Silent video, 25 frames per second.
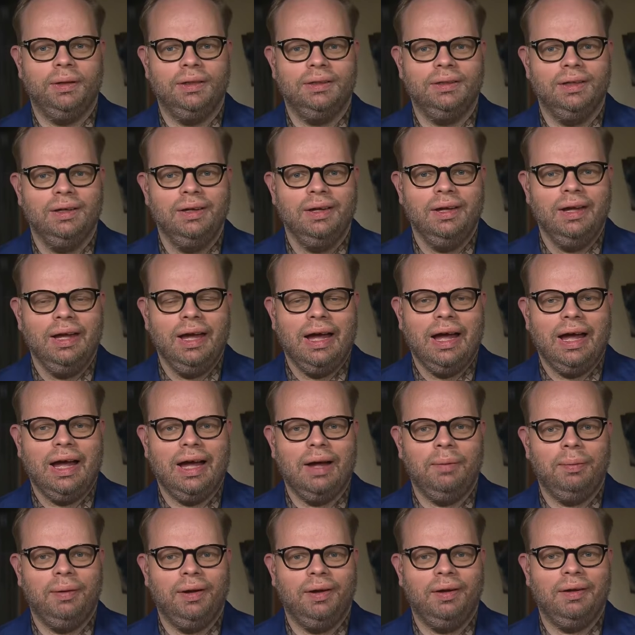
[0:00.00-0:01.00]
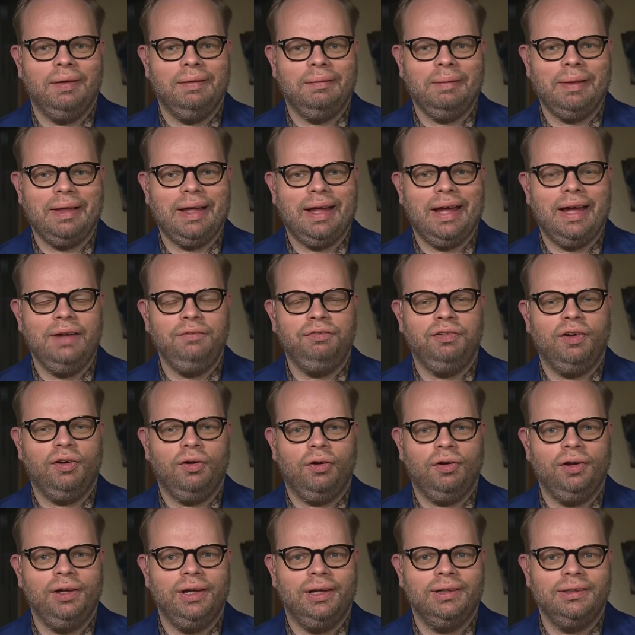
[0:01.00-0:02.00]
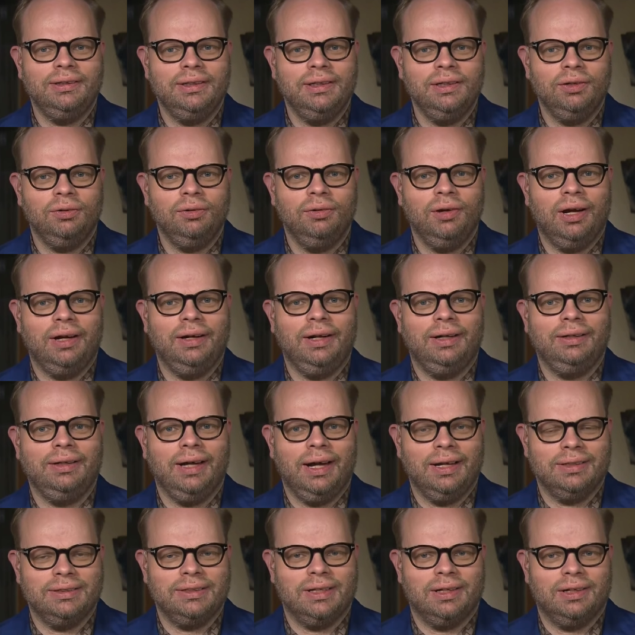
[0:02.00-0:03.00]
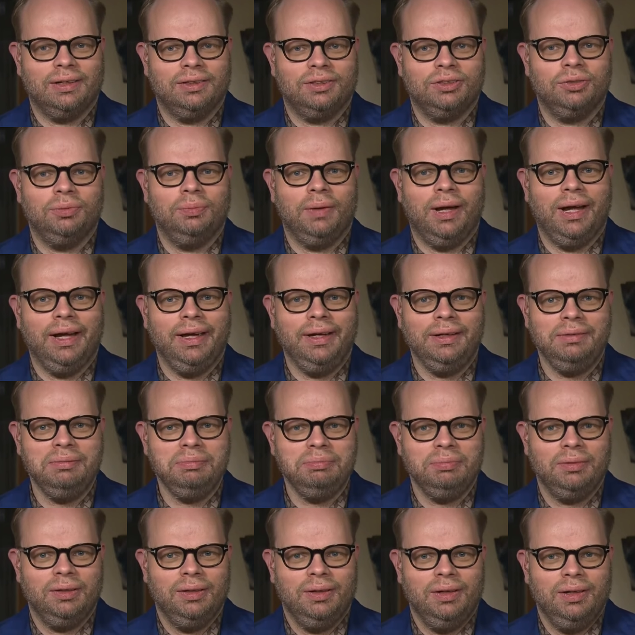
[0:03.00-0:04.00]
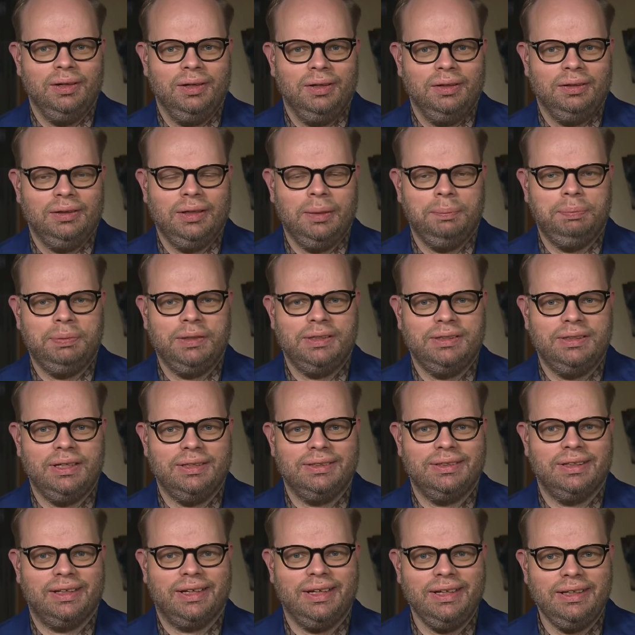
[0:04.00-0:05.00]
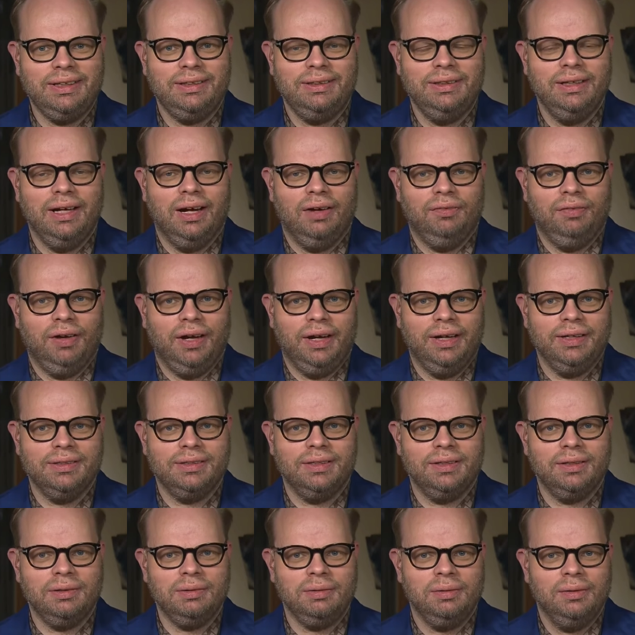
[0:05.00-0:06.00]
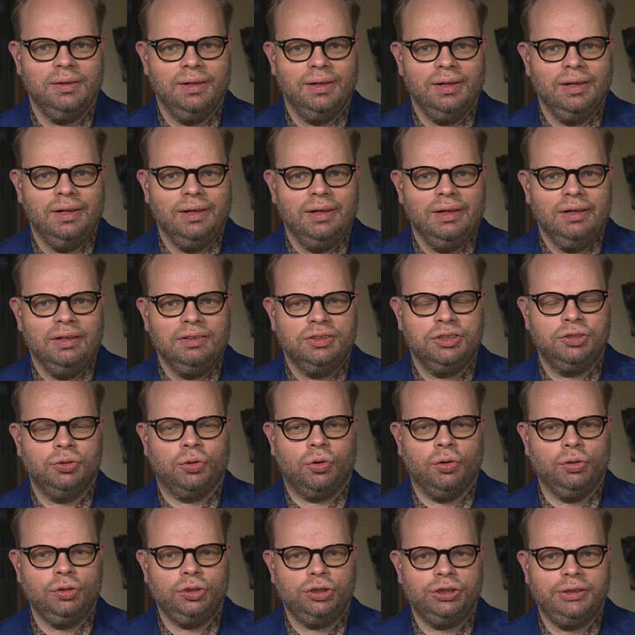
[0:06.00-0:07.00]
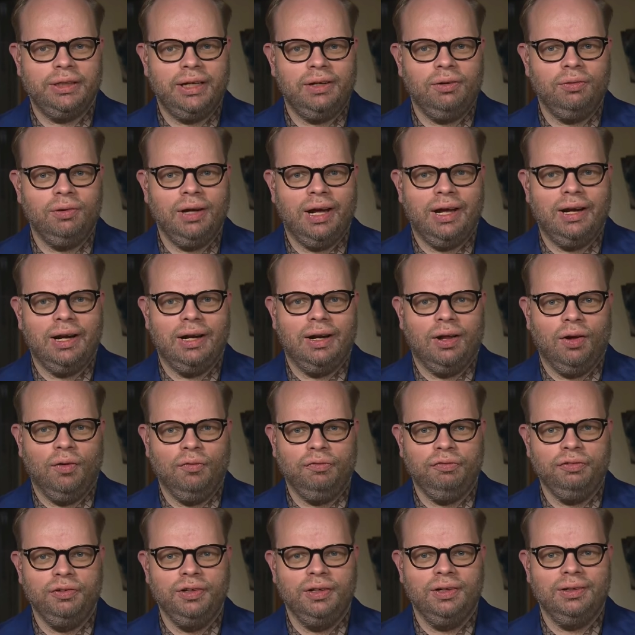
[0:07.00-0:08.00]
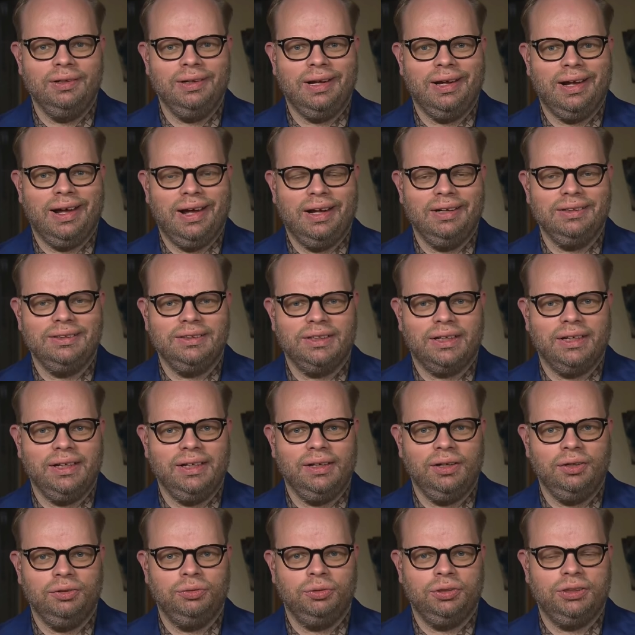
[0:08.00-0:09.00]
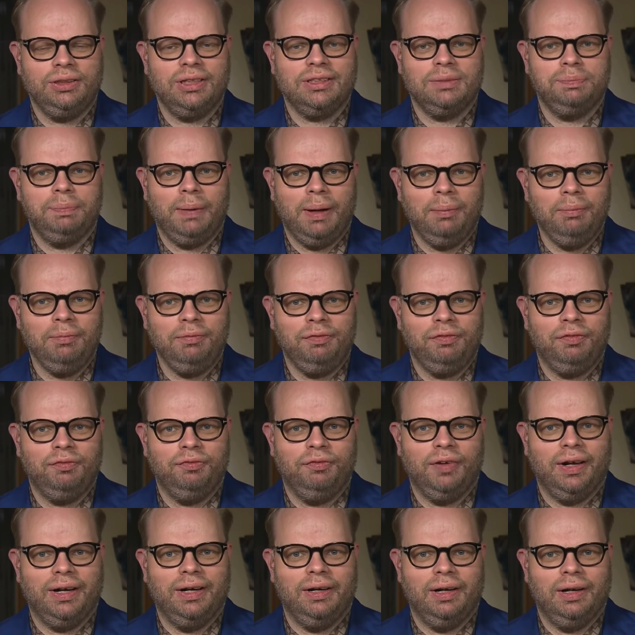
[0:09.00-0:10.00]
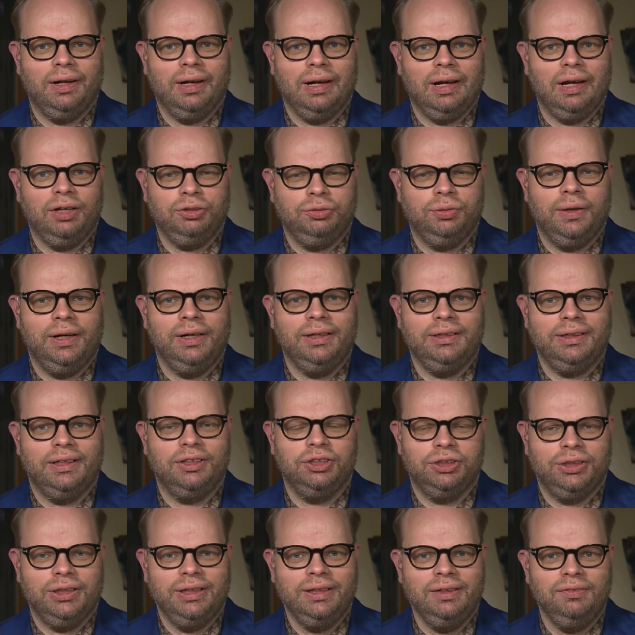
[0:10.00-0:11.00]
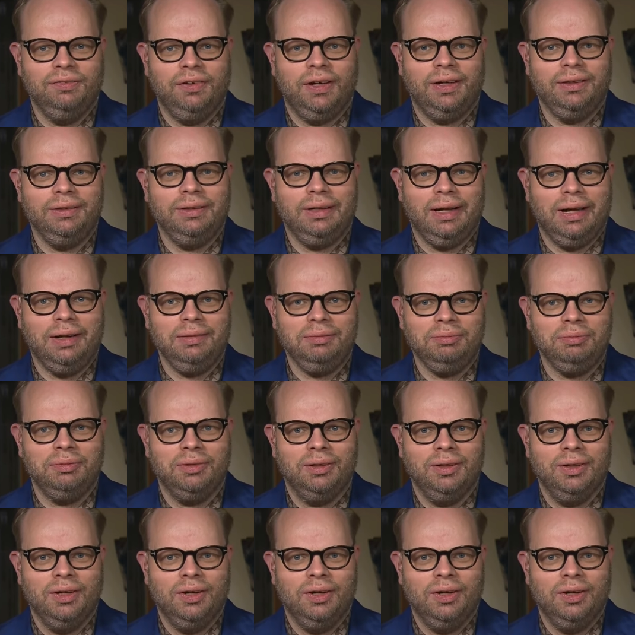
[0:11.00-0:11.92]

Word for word: nicht. Aber einfach Orientierung an der Tatsache. Zum einen gibt es jetzt richtigerweise Zurückstellung aller laufenden Anträge durch das BAMF, weil aktuell nicht entschieden werden kann.